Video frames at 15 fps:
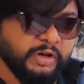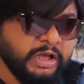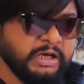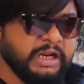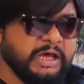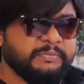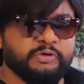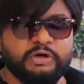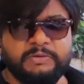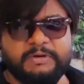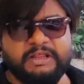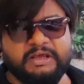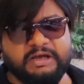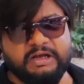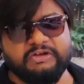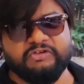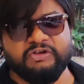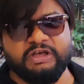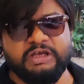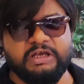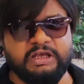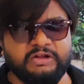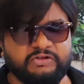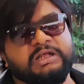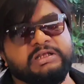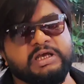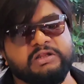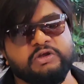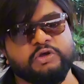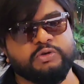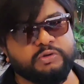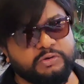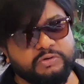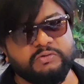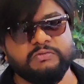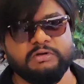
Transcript: अगर आप थोड़े पैसे खर्च के करना जाते हो तो